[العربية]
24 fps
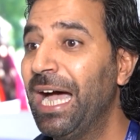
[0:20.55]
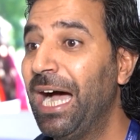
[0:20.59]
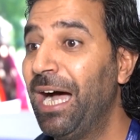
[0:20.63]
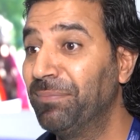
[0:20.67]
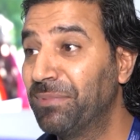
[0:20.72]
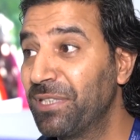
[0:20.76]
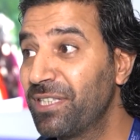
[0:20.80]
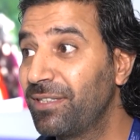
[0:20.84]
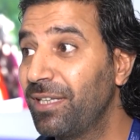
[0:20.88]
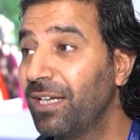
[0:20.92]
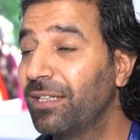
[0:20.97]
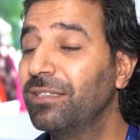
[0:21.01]

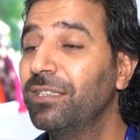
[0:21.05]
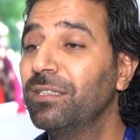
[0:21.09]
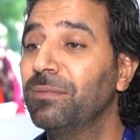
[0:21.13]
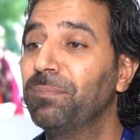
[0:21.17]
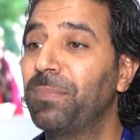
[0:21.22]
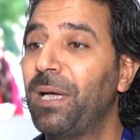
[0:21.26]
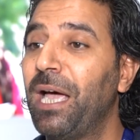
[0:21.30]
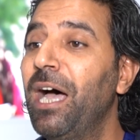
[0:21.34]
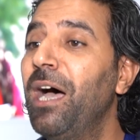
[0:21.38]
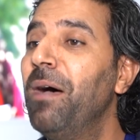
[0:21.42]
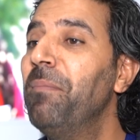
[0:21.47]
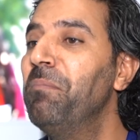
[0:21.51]
عم تستقطب
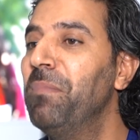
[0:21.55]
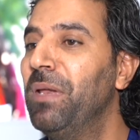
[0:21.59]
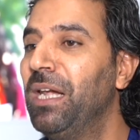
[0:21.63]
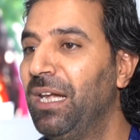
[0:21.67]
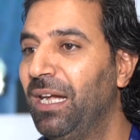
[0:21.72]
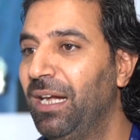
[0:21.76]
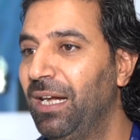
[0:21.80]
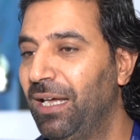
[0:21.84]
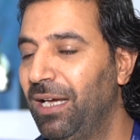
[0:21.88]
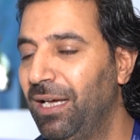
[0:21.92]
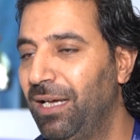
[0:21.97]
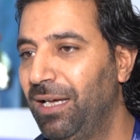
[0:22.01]
أهم
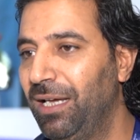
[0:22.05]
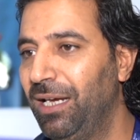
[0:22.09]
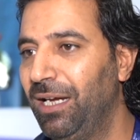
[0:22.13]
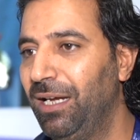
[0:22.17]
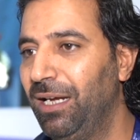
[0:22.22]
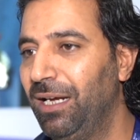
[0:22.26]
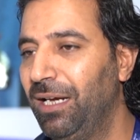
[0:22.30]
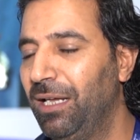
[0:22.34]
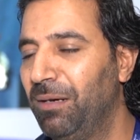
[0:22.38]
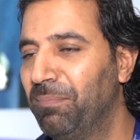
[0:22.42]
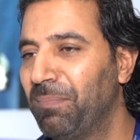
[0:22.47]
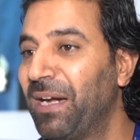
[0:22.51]

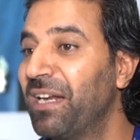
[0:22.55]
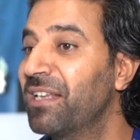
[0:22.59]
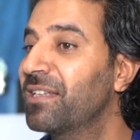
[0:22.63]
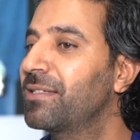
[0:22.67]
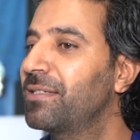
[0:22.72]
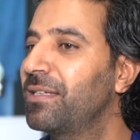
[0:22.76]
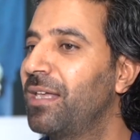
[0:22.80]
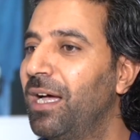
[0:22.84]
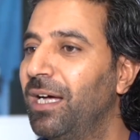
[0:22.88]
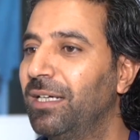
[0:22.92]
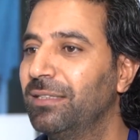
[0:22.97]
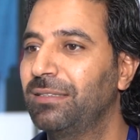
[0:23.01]

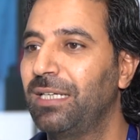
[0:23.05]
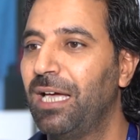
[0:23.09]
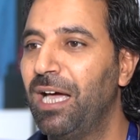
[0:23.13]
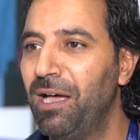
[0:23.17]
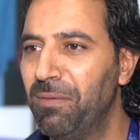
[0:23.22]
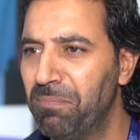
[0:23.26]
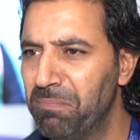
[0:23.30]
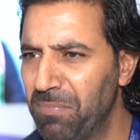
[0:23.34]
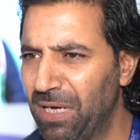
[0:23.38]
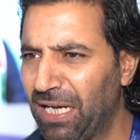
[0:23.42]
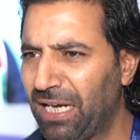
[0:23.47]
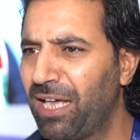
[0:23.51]
المنصات
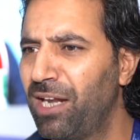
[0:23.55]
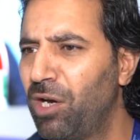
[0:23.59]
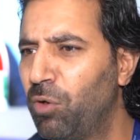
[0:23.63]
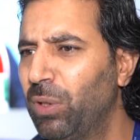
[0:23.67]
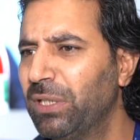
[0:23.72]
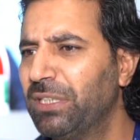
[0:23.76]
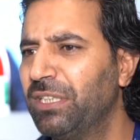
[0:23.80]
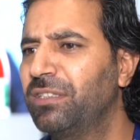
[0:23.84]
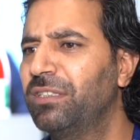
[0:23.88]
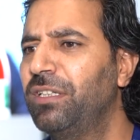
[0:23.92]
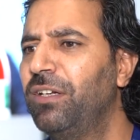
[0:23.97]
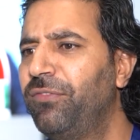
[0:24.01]
أهم
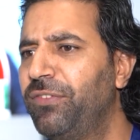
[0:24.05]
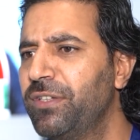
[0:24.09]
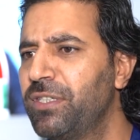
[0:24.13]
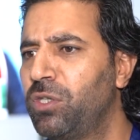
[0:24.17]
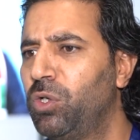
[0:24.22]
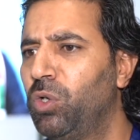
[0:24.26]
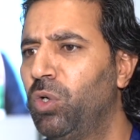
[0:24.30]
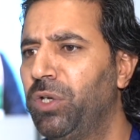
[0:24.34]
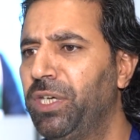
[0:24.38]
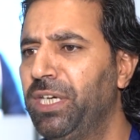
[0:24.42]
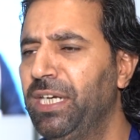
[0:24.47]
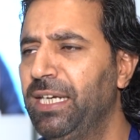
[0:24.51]
القنوات
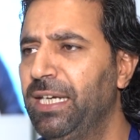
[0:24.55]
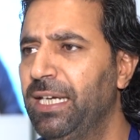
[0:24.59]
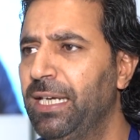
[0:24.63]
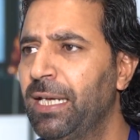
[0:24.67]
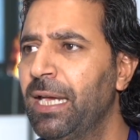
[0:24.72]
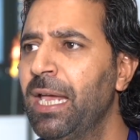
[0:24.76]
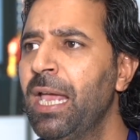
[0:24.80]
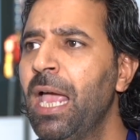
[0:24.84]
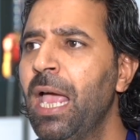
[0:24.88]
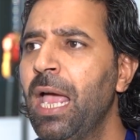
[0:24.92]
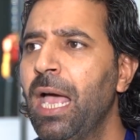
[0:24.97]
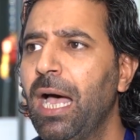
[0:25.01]
التلفزيونية